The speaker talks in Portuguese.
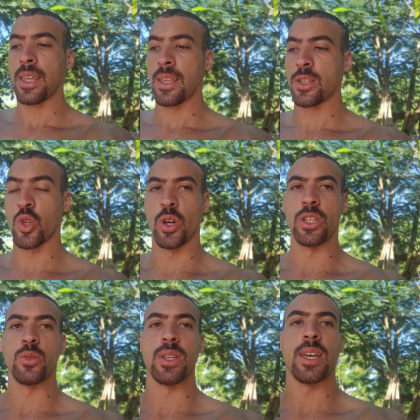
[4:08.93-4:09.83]
Só
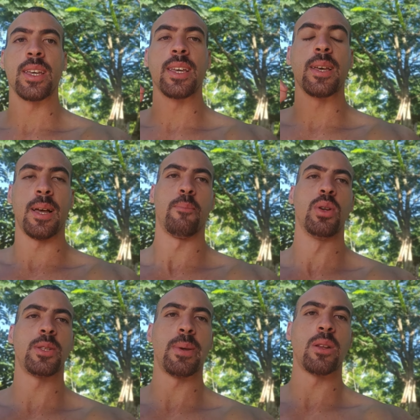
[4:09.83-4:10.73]
isso, né?
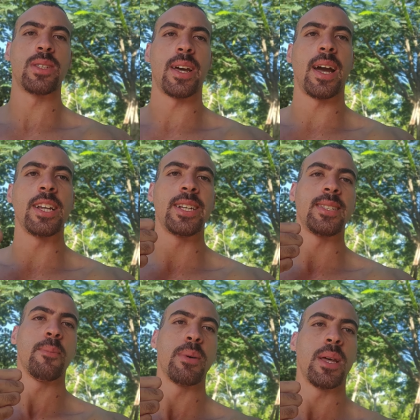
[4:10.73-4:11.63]
Polícia Penal do Ceará e
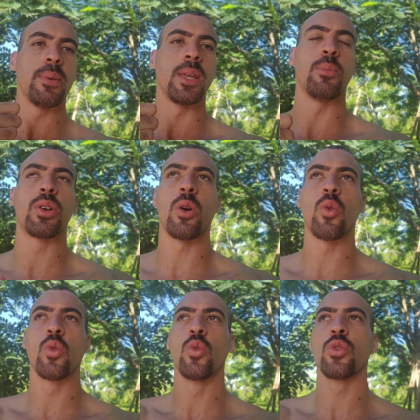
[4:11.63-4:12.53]
GCM Panamini, porque é um
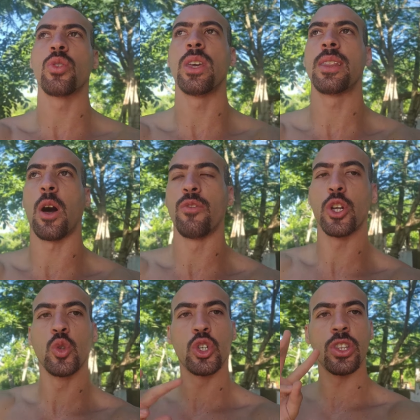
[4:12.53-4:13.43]
concurso que
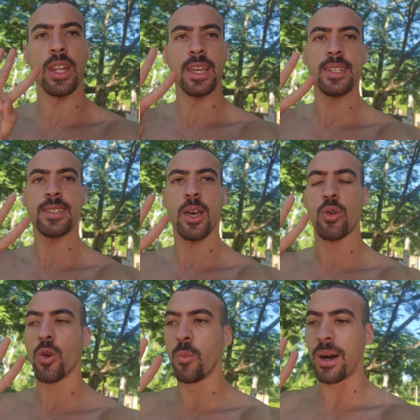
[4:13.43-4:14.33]
talvez dos três é o
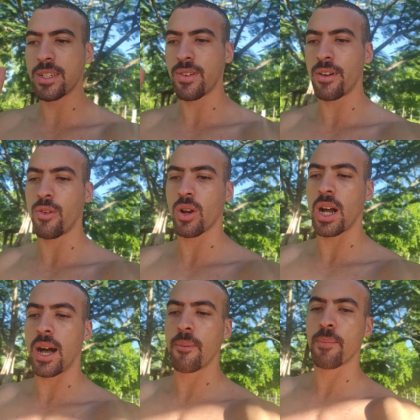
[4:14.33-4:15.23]
que eu mais vá
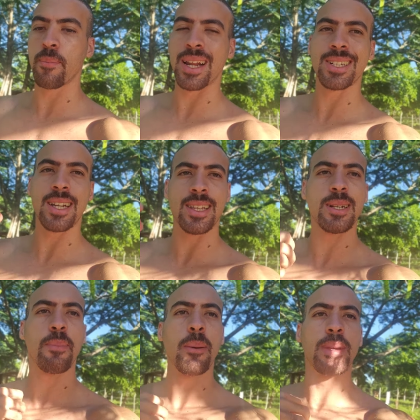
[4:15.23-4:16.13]
focar pela
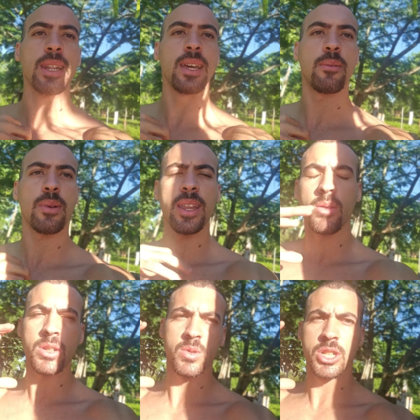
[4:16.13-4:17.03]
estratégia para mim, né? Cada um
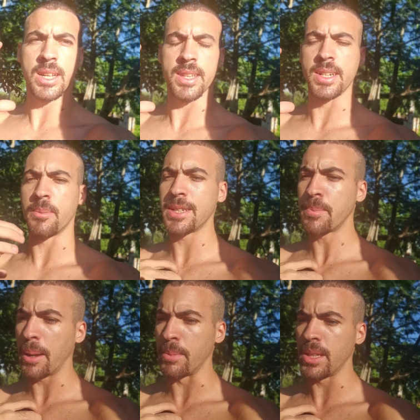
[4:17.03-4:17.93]
tem sua estratégia, mas
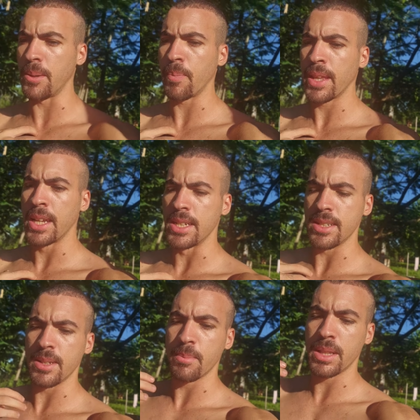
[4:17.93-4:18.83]
para mim,
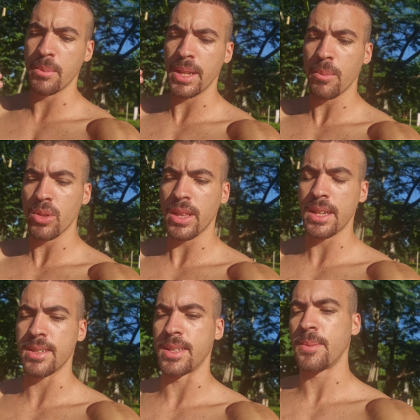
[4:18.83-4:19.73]
GCM Panamirim é muito
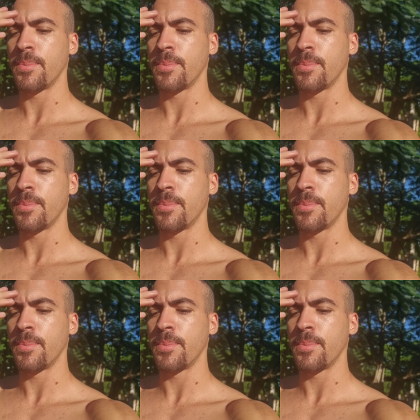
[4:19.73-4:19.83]
interessante.